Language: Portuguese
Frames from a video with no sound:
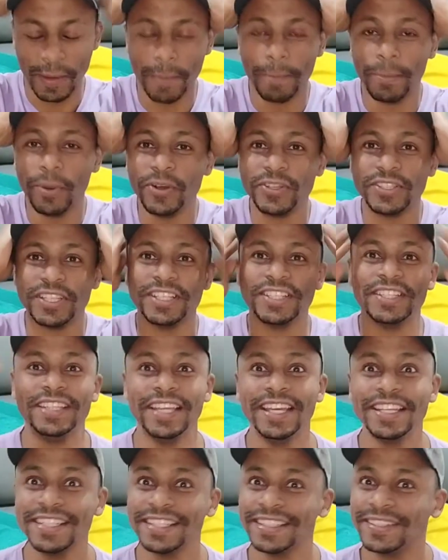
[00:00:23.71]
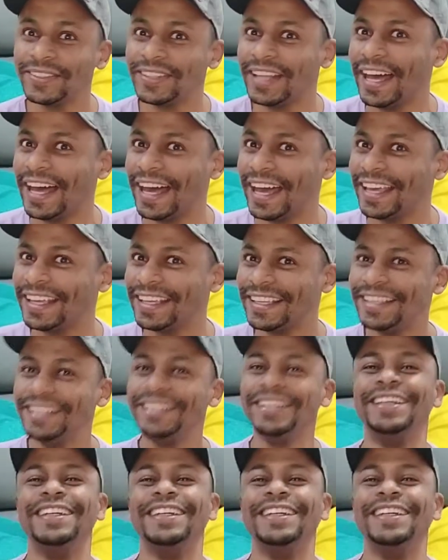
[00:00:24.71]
Bom, gente, deixa seu like.